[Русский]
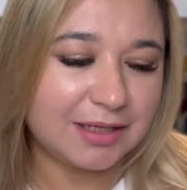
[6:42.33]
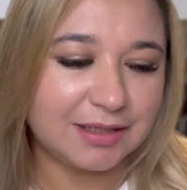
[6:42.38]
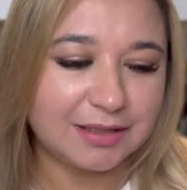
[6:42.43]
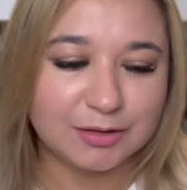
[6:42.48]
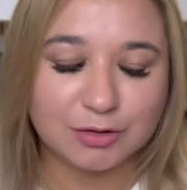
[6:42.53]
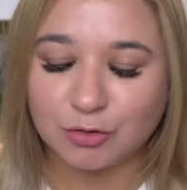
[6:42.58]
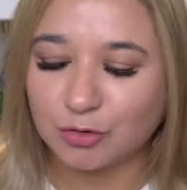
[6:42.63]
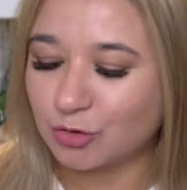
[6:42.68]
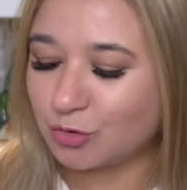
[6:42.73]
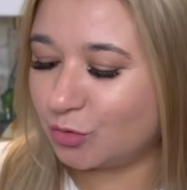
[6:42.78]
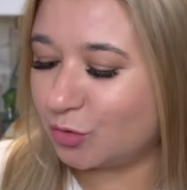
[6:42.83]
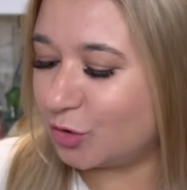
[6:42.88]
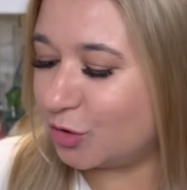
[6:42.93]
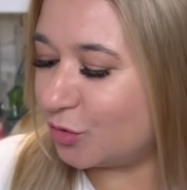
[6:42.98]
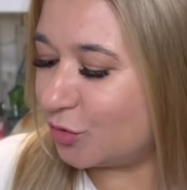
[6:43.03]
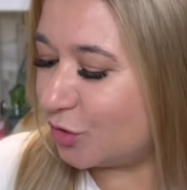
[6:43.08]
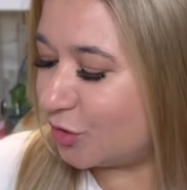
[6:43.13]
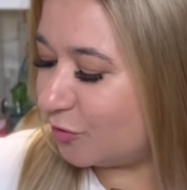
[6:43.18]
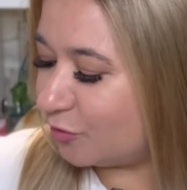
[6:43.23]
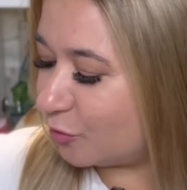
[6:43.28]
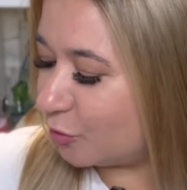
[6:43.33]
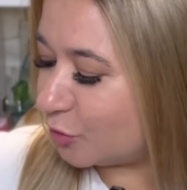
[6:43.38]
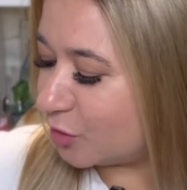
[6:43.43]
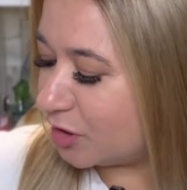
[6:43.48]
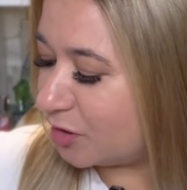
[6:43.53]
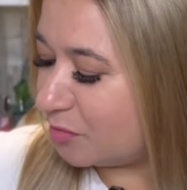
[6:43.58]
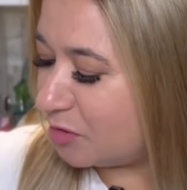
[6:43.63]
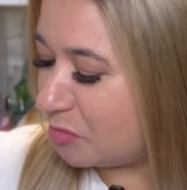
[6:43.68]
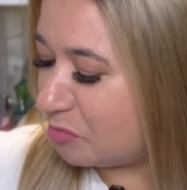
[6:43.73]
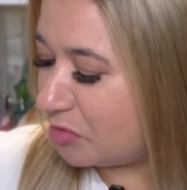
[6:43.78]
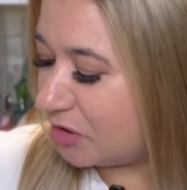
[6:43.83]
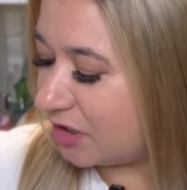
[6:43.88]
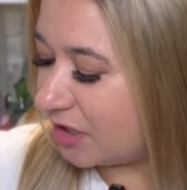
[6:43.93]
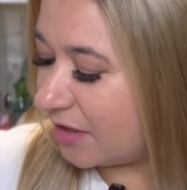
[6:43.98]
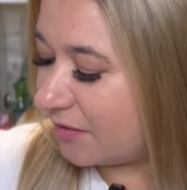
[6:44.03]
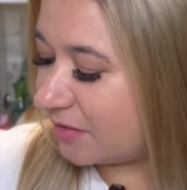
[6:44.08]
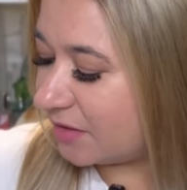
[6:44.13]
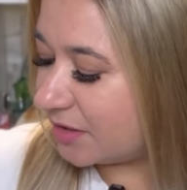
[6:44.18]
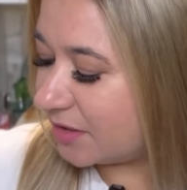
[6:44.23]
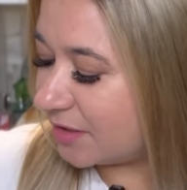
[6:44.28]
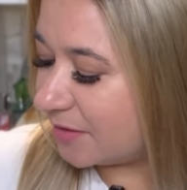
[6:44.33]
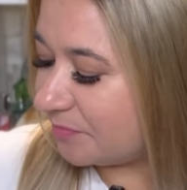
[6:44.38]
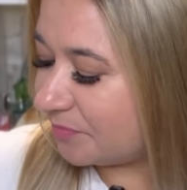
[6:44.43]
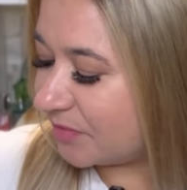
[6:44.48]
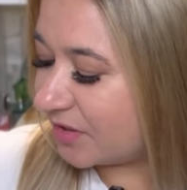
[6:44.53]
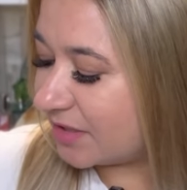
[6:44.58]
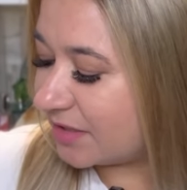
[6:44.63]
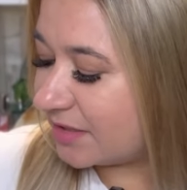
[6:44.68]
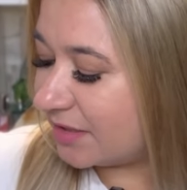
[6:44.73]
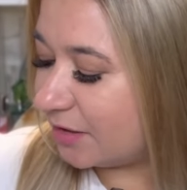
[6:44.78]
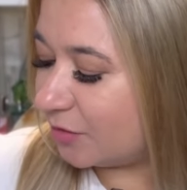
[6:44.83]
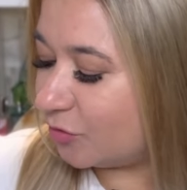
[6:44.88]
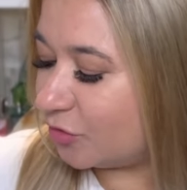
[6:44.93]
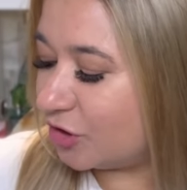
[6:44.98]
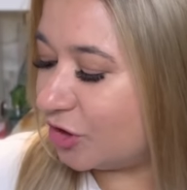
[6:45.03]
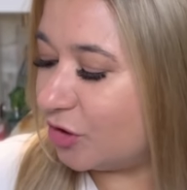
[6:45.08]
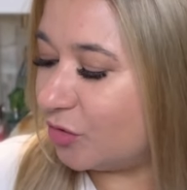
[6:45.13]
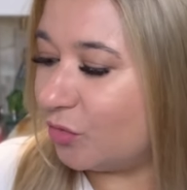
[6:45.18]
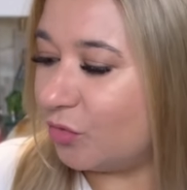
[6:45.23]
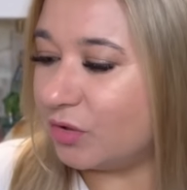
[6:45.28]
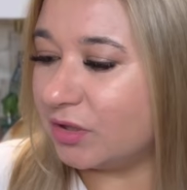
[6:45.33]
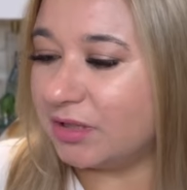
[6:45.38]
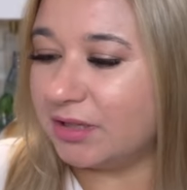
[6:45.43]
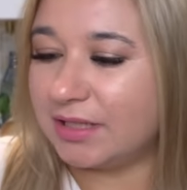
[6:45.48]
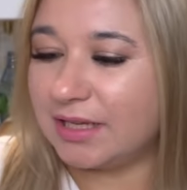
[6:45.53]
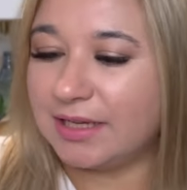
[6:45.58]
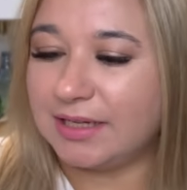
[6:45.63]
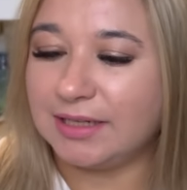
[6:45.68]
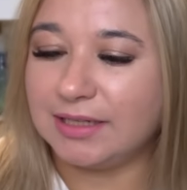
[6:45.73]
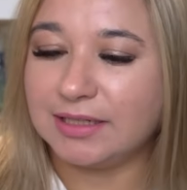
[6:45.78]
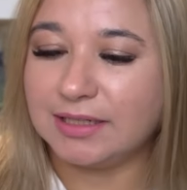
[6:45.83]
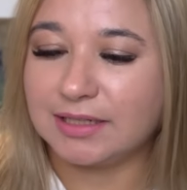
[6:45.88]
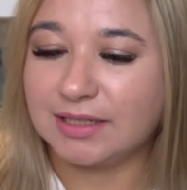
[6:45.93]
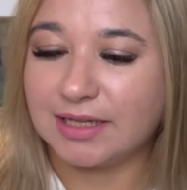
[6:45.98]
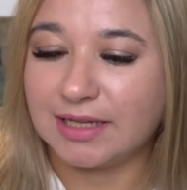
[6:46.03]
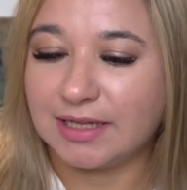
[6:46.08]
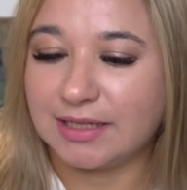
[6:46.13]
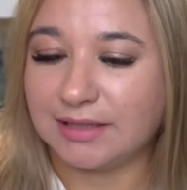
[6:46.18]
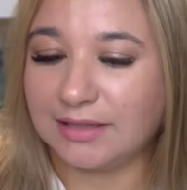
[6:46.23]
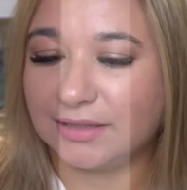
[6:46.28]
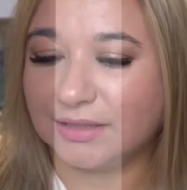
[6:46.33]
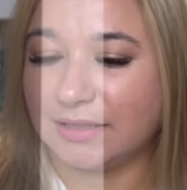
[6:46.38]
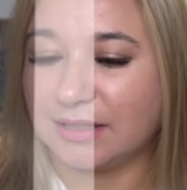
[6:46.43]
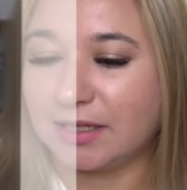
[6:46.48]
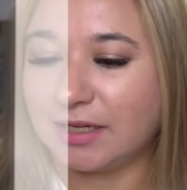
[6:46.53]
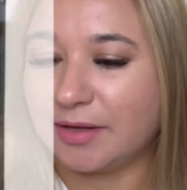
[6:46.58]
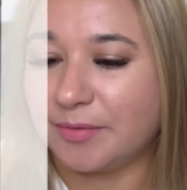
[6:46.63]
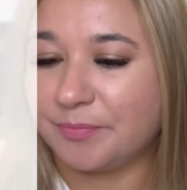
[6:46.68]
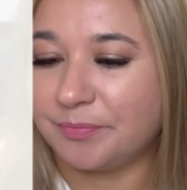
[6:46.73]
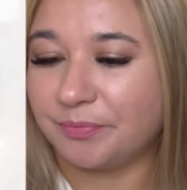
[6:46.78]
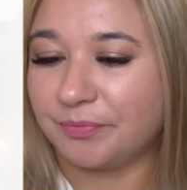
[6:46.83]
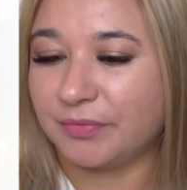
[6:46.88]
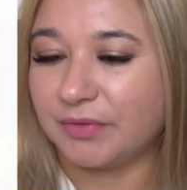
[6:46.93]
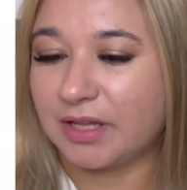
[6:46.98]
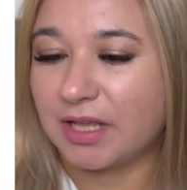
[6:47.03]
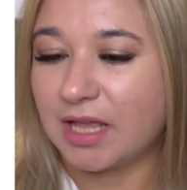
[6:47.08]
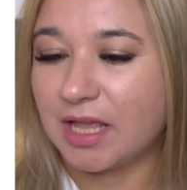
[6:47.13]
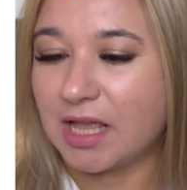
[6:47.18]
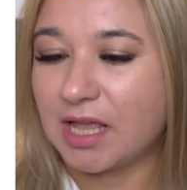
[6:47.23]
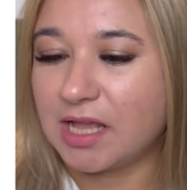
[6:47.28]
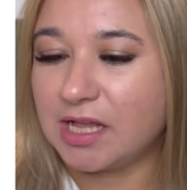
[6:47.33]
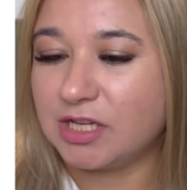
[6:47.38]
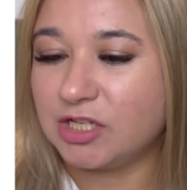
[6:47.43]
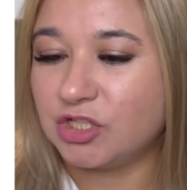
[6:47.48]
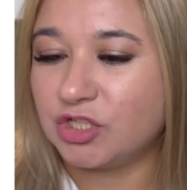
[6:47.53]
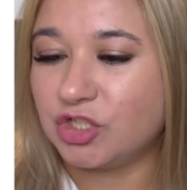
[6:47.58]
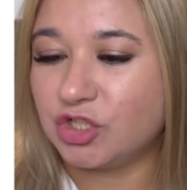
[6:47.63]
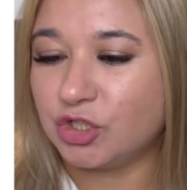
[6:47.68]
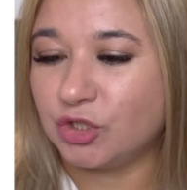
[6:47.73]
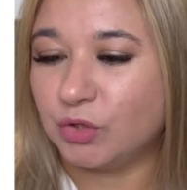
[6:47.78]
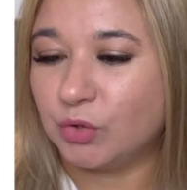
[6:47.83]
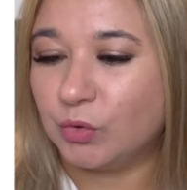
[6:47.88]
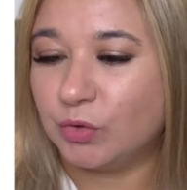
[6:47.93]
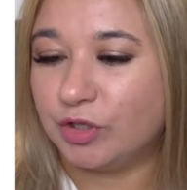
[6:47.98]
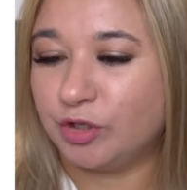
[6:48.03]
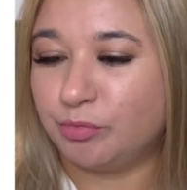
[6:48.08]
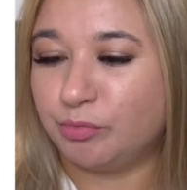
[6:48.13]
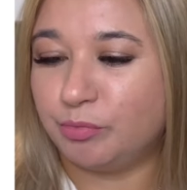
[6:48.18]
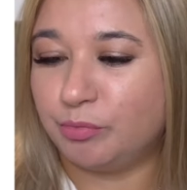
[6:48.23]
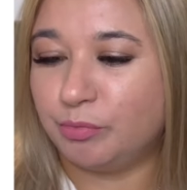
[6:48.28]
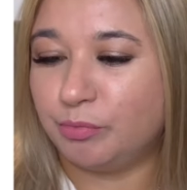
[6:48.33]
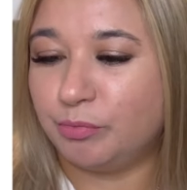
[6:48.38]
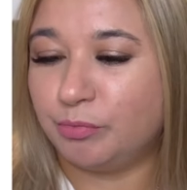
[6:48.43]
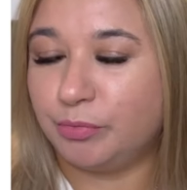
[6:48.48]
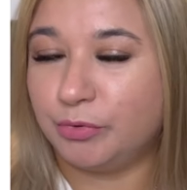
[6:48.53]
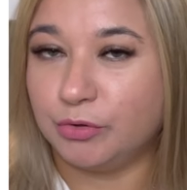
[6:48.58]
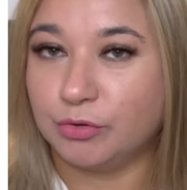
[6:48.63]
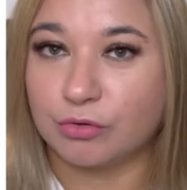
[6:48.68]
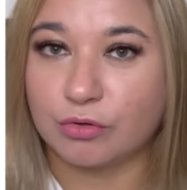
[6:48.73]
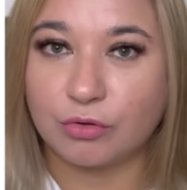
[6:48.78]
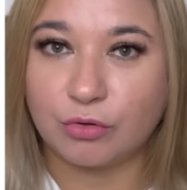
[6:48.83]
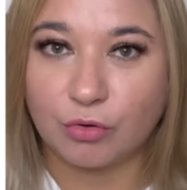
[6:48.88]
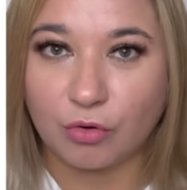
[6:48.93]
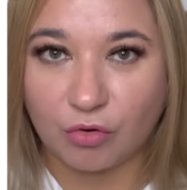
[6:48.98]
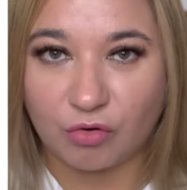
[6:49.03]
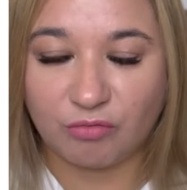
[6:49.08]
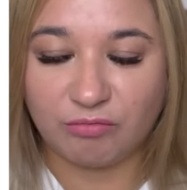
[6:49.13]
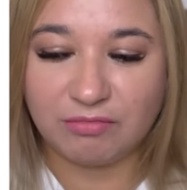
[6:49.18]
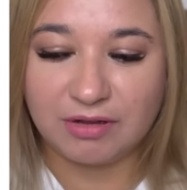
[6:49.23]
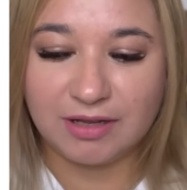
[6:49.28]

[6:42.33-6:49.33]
Тоже очень-очень вкусный, мне понравился. Следующий от Лалик это Ench Noir Pure Home.